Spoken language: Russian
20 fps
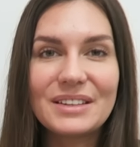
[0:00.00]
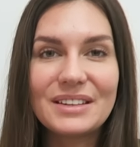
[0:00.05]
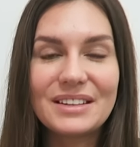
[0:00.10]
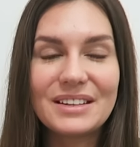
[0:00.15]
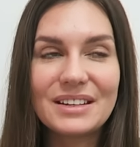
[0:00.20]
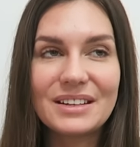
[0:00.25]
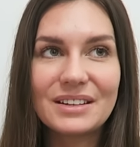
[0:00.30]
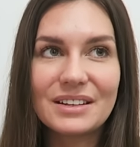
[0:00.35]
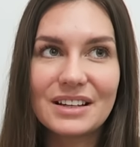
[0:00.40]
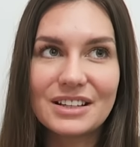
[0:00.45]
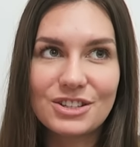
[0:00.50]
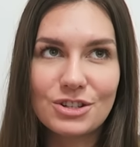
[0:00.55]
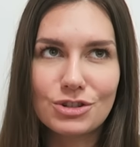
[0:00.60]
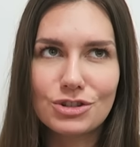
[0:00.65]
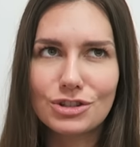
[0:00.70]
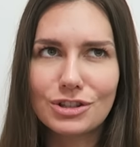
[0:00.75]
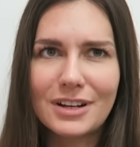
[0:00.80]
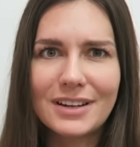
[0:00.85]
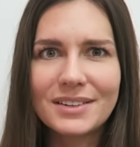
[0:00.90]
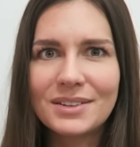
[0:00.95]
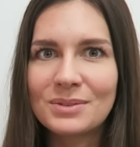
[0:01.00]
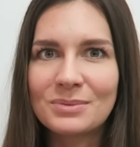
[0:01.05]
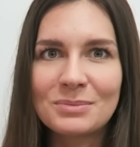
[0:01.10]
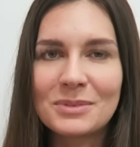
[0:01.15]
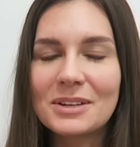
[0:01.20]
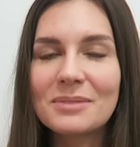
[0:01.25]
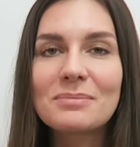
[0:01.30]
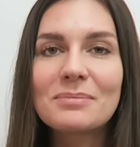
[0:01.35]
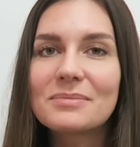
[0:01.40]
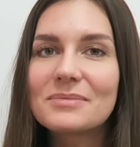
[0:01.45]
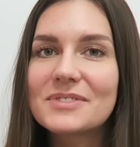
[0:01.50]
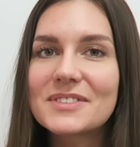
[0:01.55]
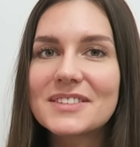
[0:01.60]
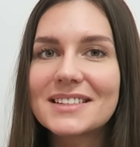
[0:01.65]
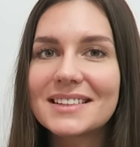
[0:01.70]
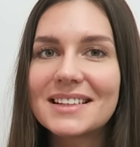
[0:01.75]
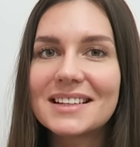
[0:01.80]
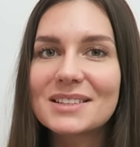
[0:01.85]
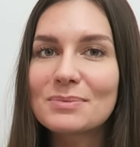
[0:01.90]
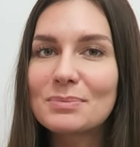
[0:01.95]
и эти желания у меня
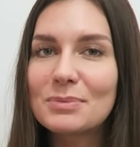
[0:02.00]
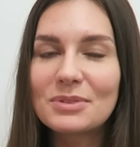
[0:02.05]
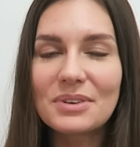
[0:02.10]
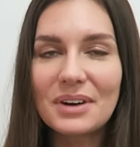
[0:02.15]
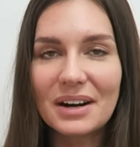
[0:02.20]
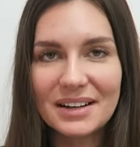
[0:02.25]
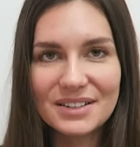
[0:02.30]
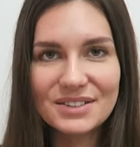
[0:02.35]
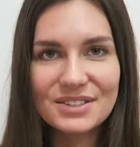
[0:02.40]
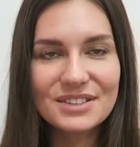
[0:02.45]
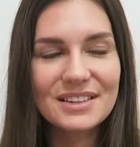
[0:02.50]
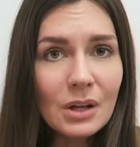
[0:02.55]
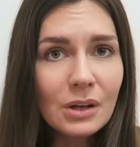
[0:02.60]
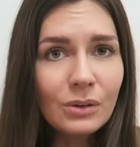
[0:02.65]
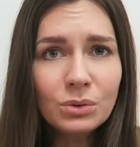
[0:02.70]
всегда сбываются.